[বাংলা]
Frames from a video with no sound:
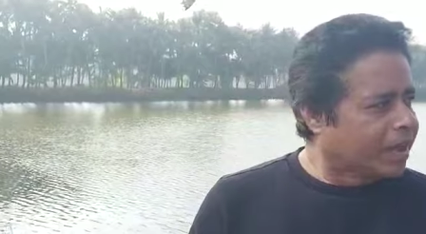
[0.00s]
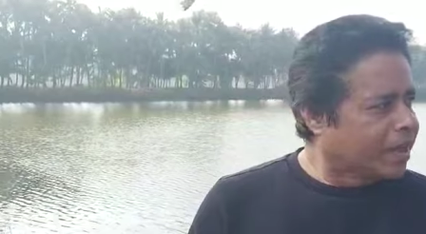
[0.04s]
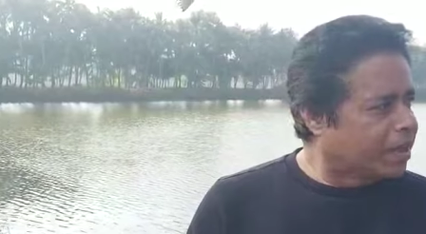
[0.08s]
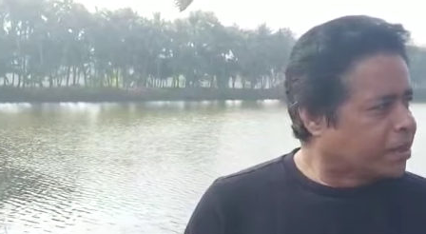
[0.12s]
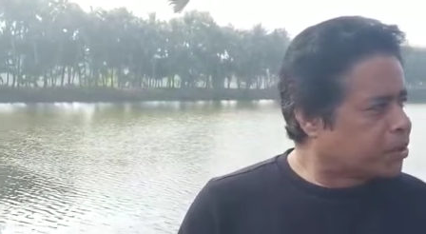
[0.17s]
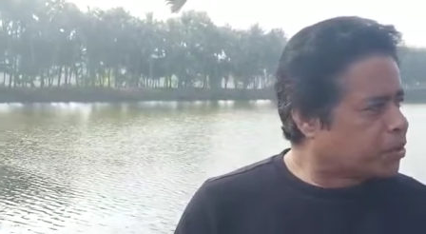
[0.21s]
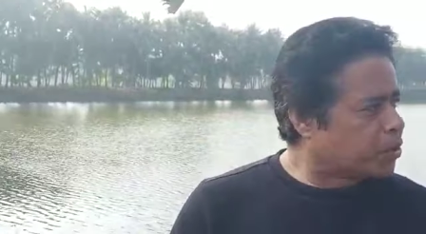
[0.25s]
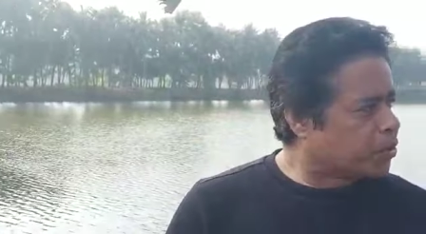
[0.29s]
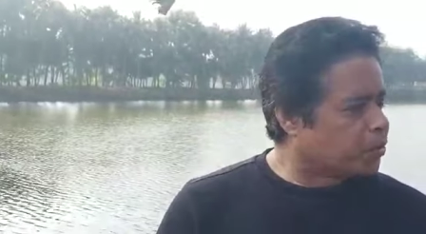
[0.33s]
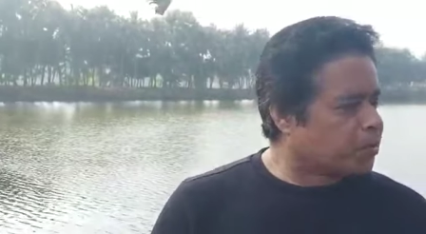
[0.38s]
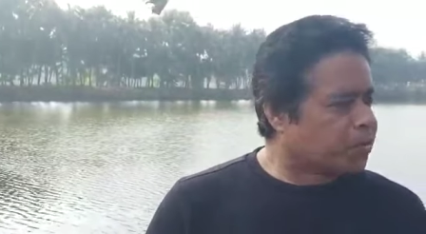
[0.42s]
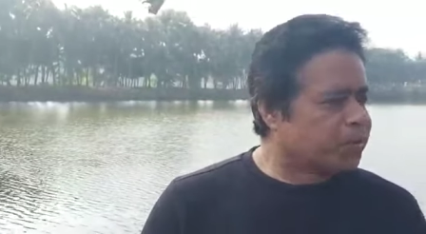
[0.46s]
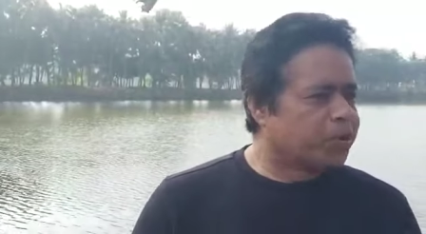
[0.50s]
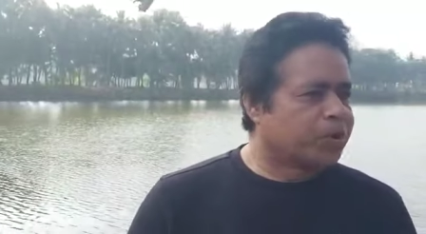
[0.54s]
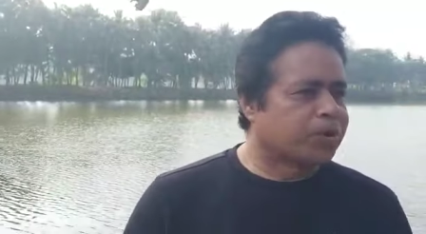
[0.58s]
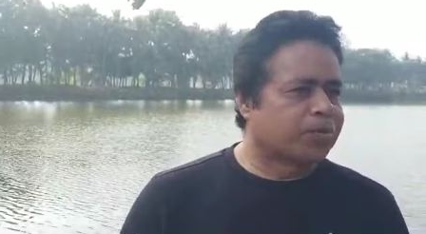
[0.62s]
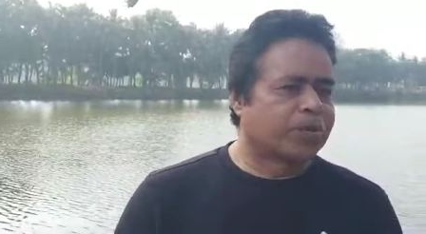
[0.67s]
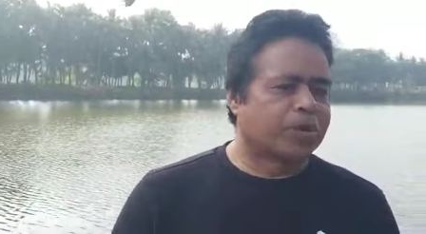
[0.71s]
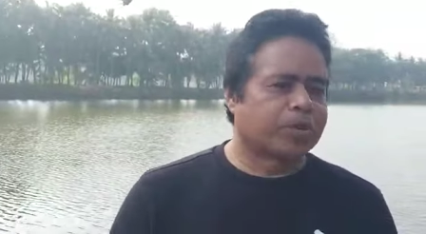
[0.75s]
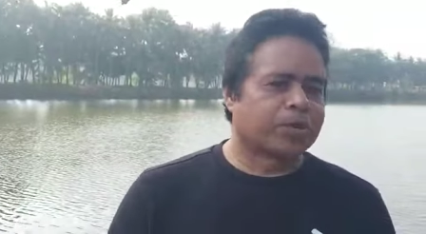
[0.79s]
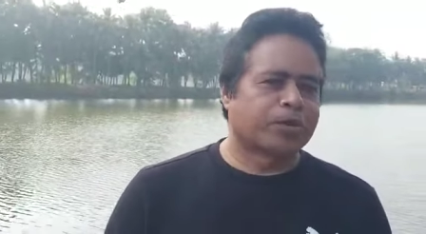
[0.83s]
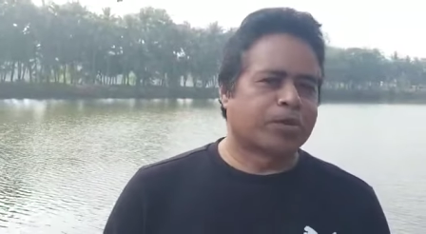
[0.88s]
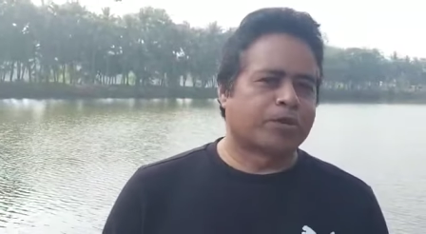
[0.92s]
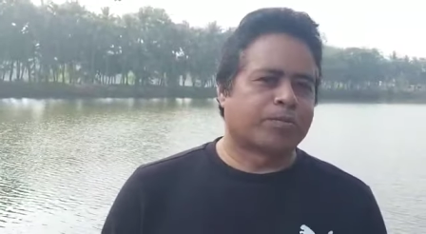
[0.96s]
এই সুন্দর
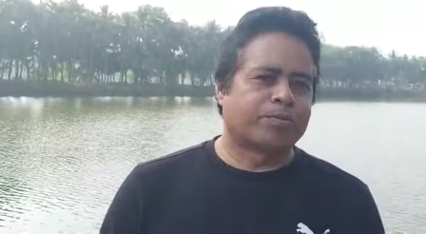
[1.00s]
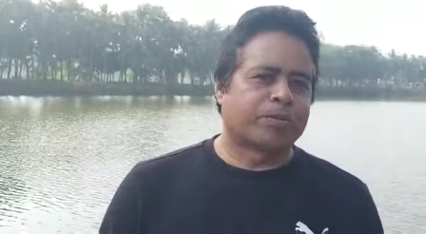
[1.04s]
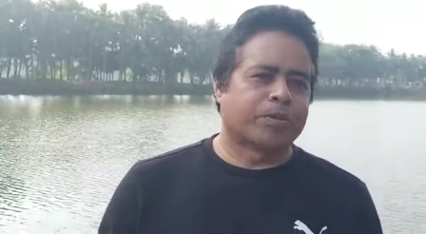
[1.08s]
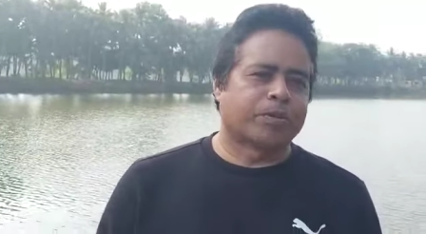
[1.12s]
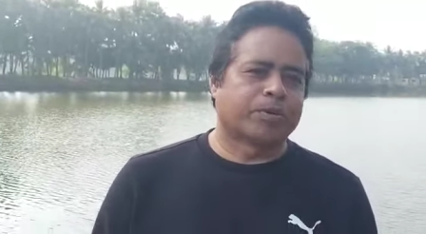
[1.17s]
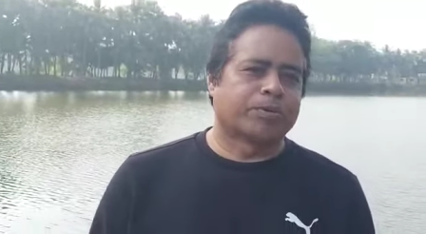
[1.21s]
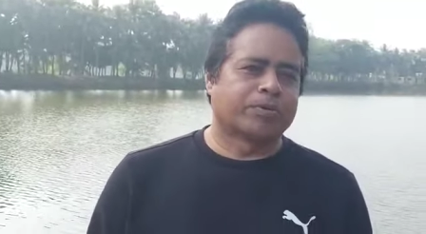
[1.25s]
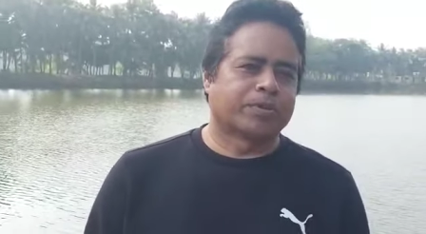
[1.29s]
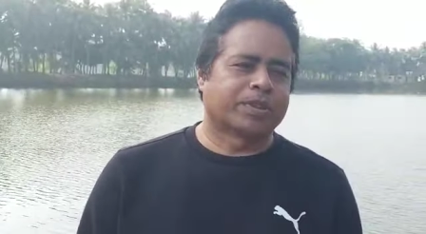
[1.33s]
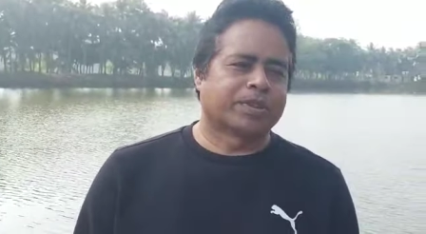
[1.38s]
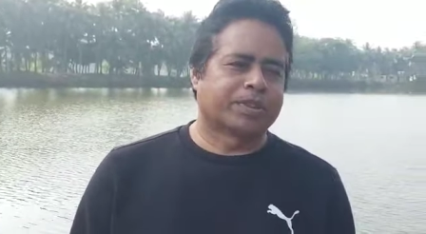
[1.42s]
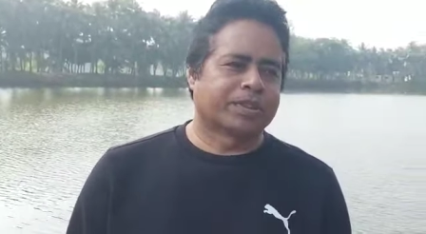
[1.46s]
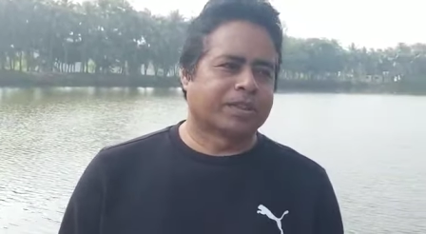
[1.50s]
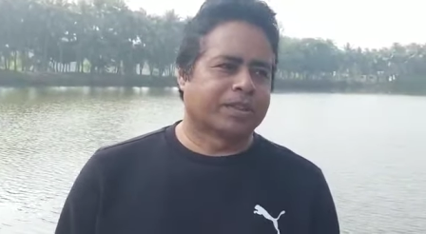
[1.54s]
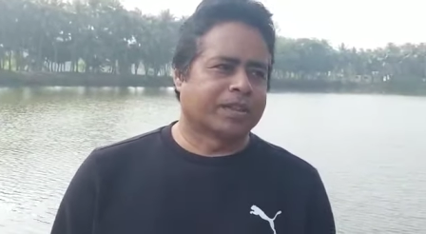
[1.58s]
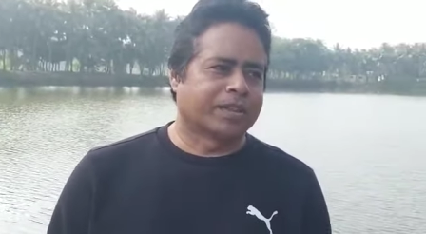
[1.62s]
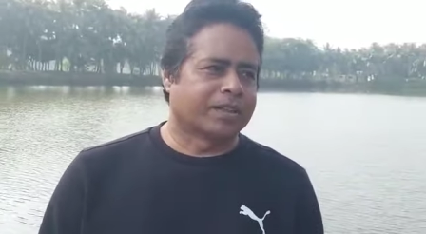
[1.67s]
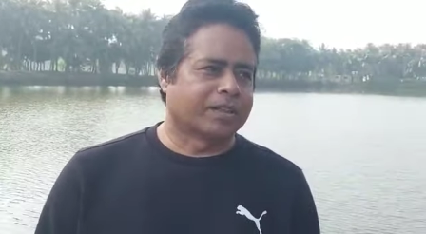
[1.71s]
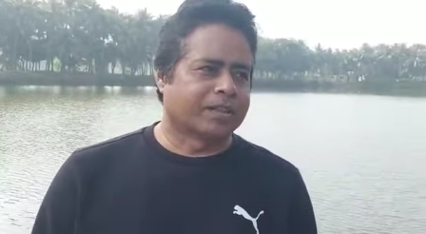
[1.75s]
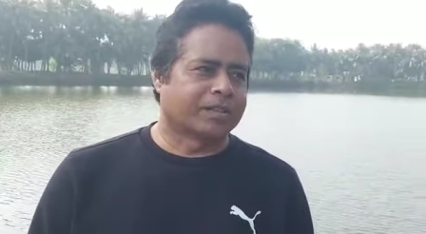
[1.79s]
মনোরম পরিবেশে